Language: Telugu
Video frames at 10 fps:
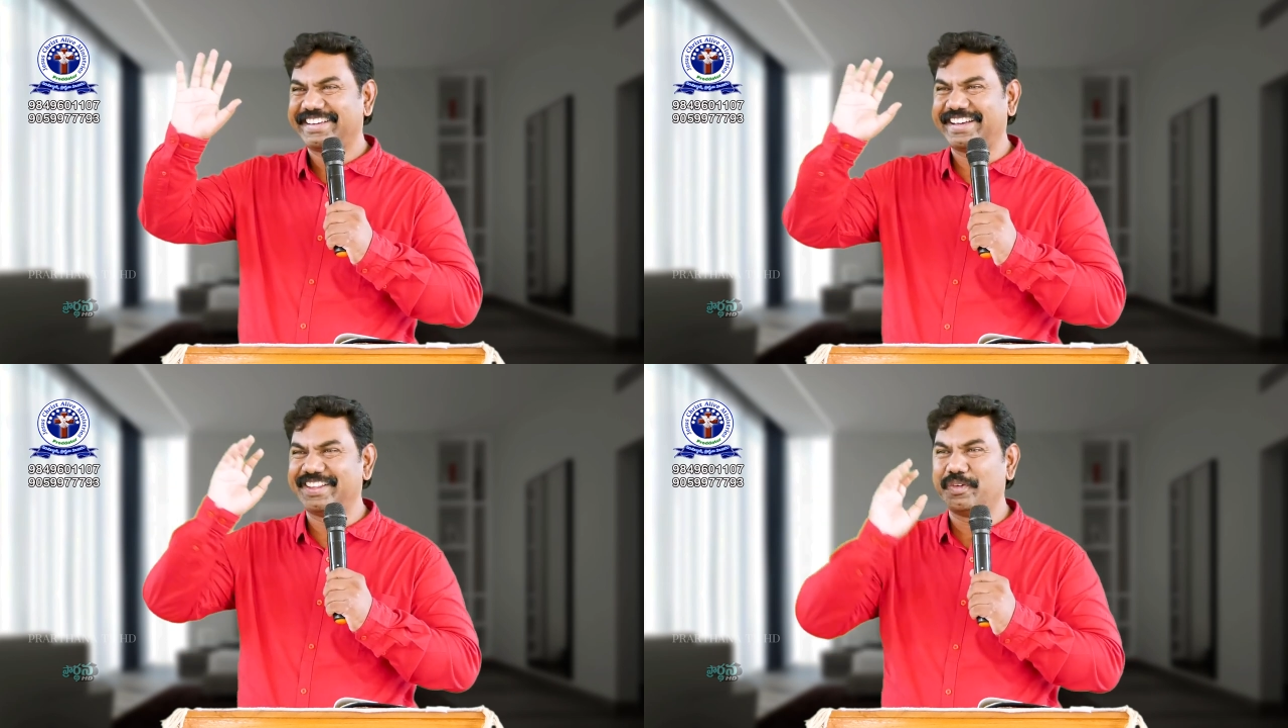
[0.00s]

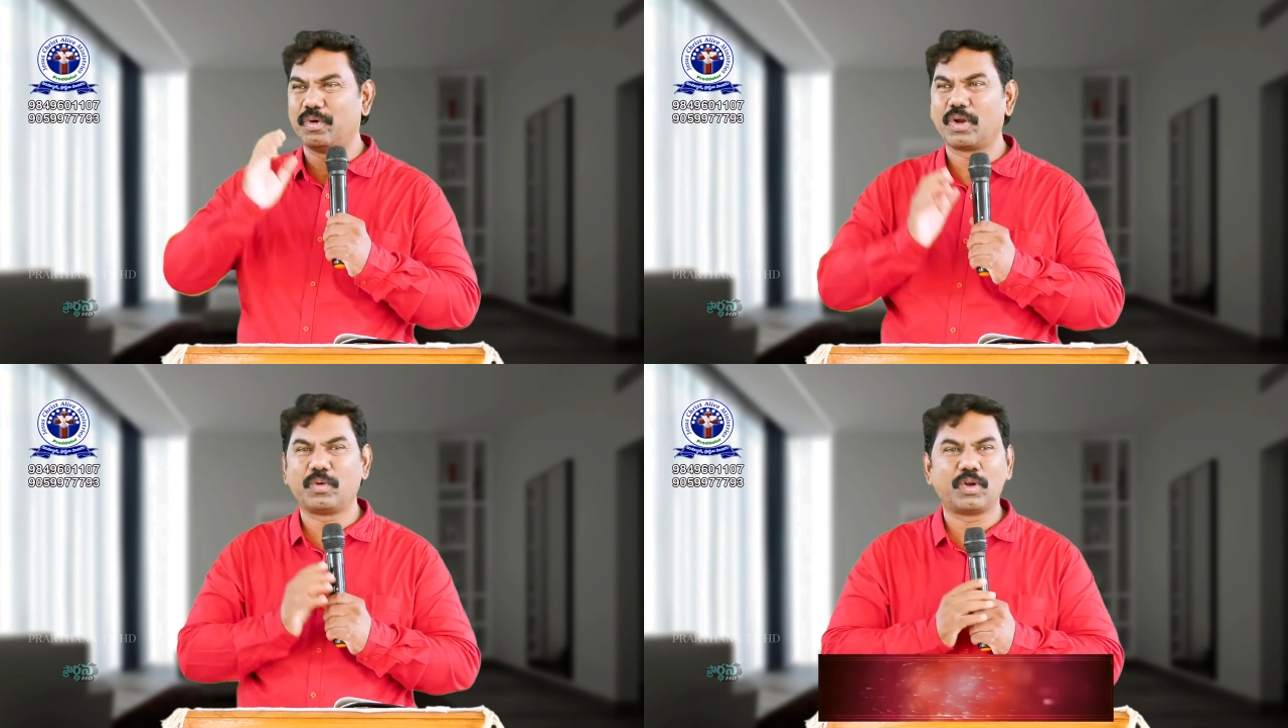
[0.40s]
కదా
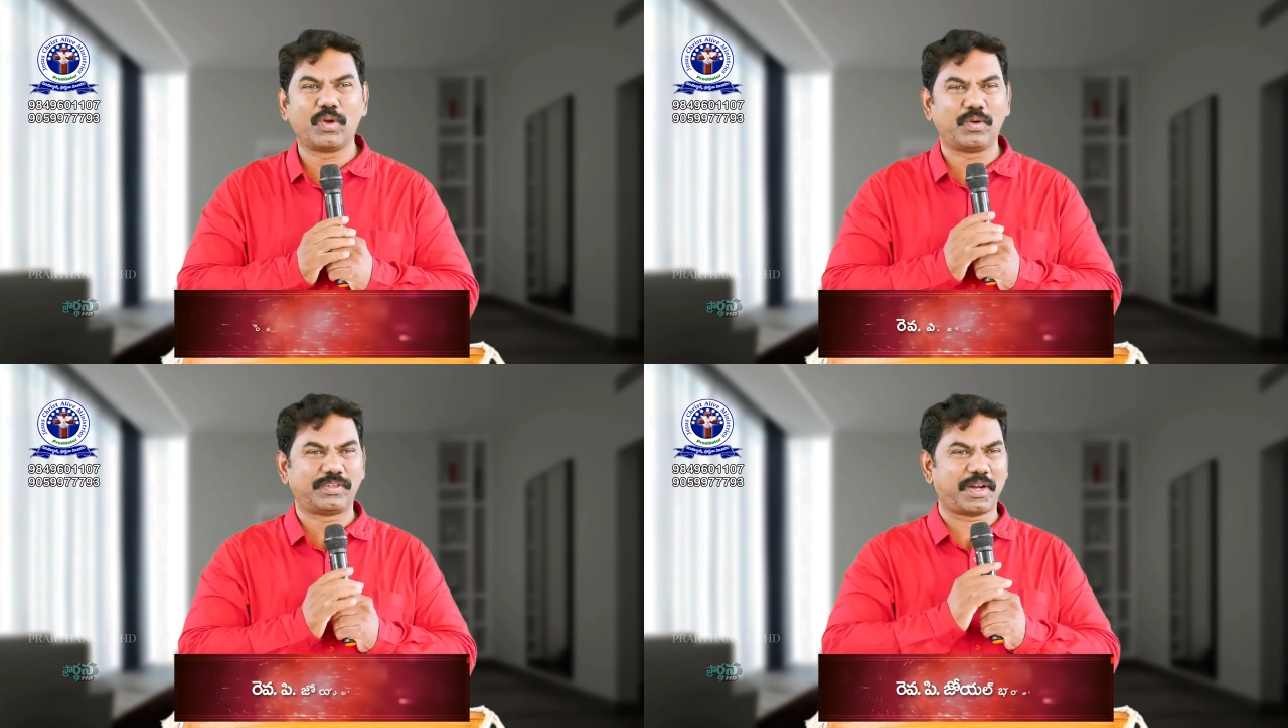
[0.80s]
ఓరవని
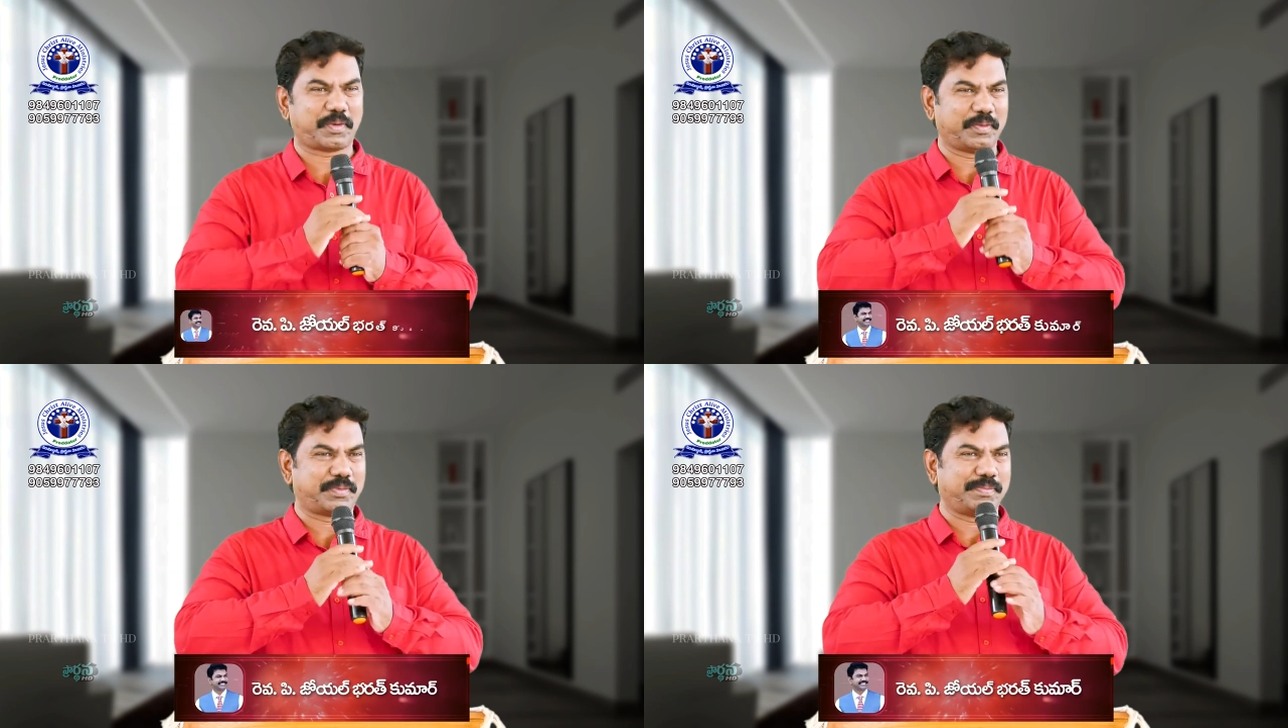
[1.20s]
వాళ్ళు ఉంటారు
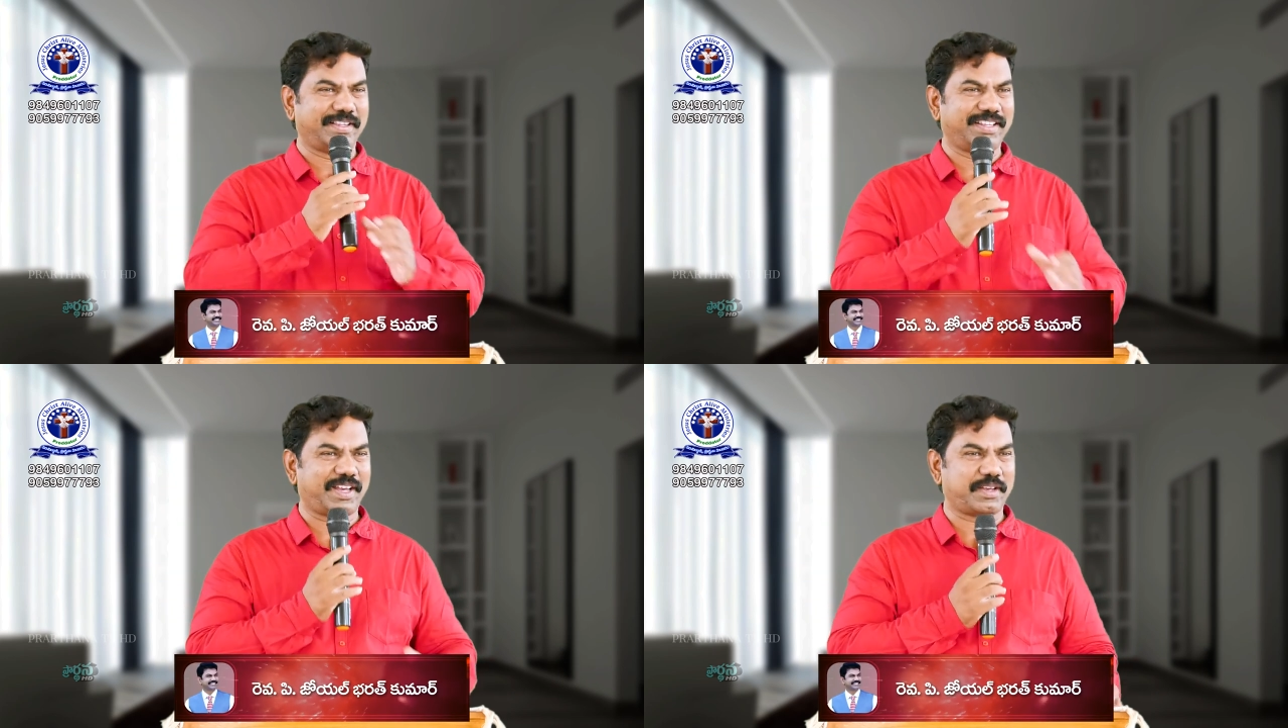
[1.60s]

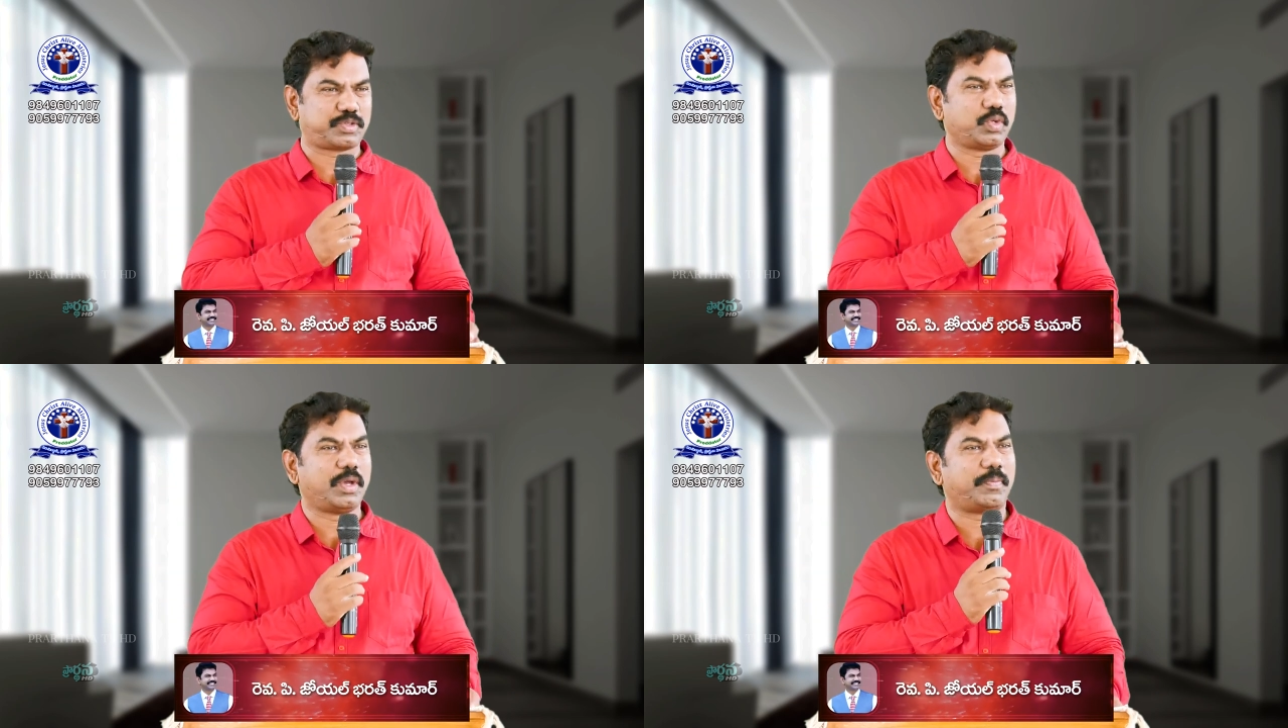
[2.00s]
కొంతమంది
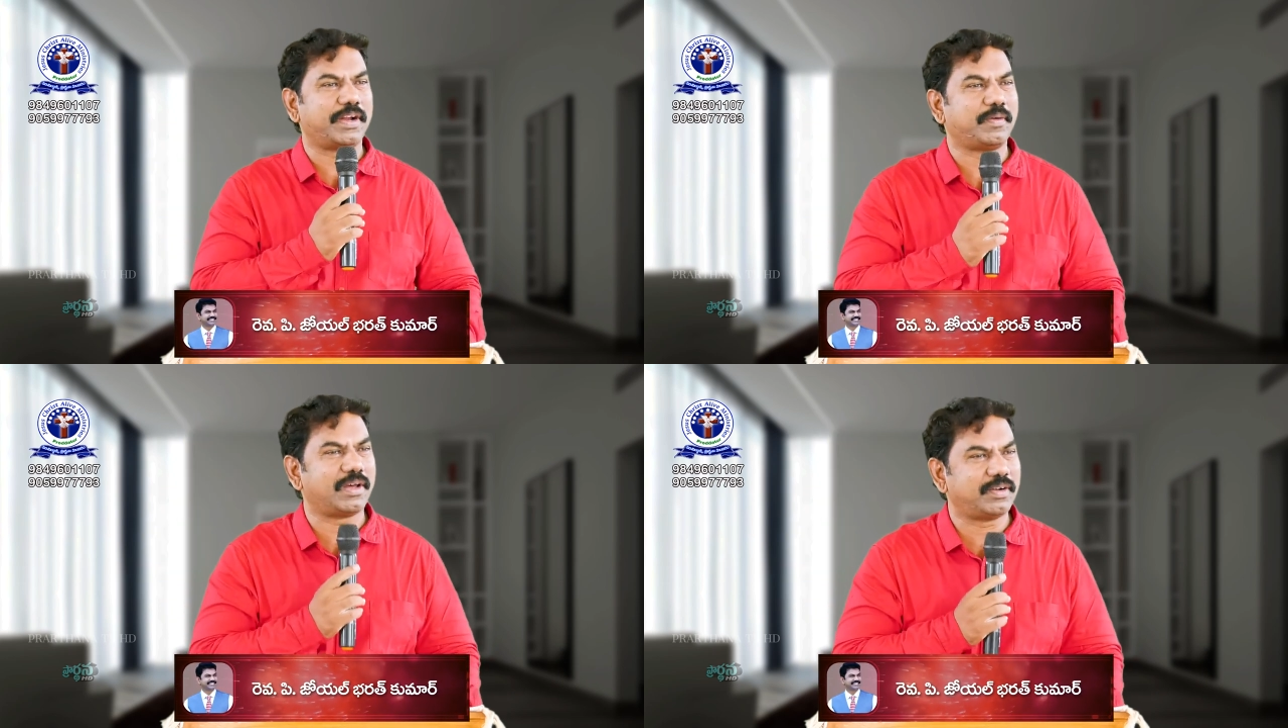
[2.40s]

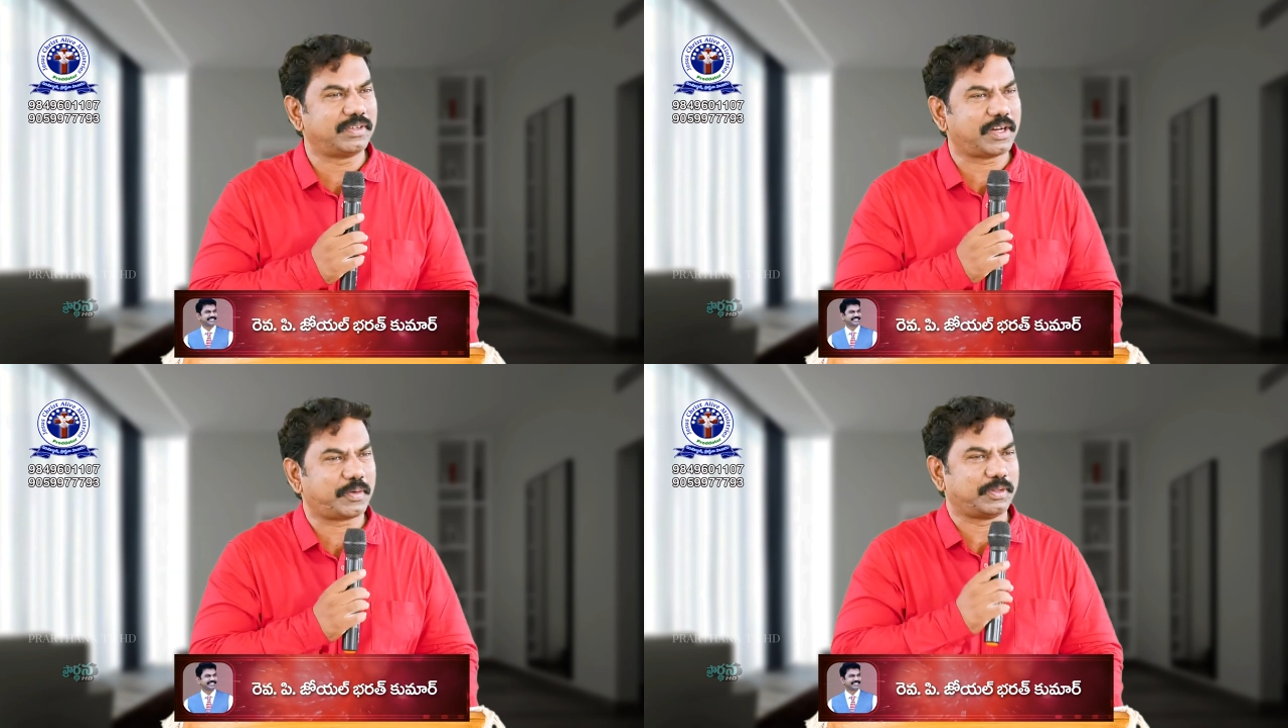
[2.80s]
అసూయపడే వాళ్ళు
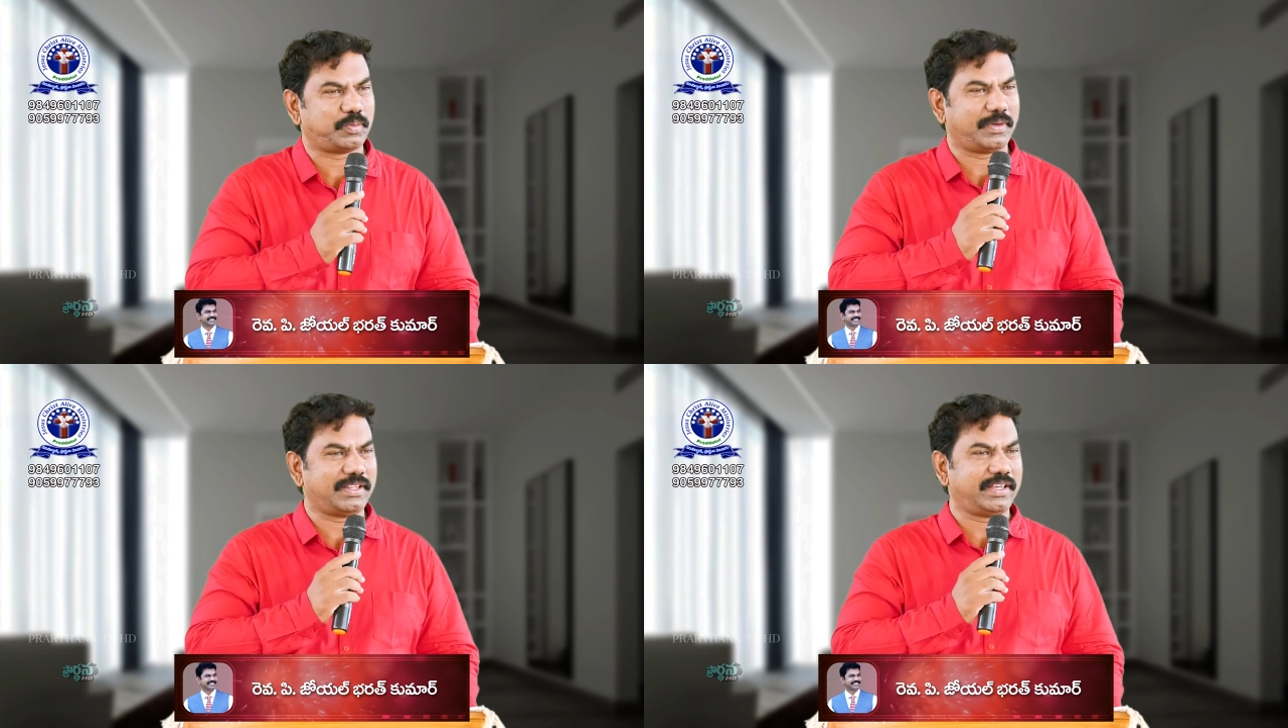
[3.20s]
ఉంటారు
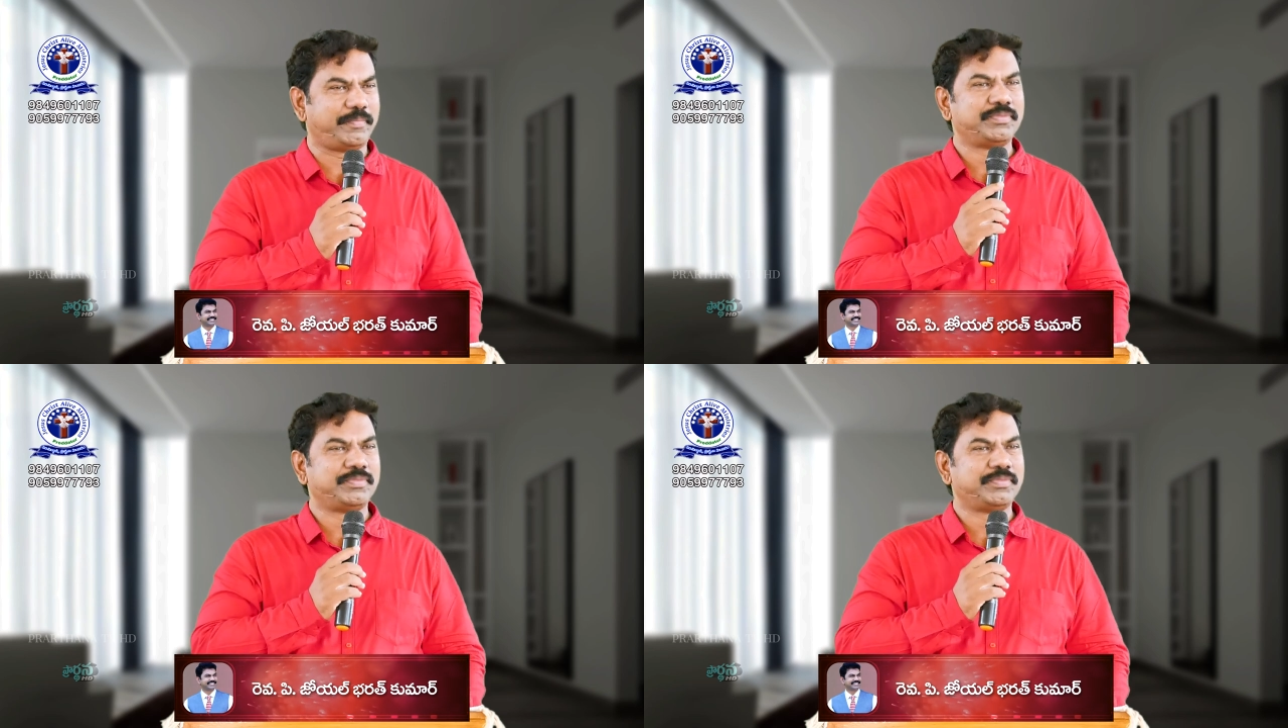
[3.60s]
కొంతమంది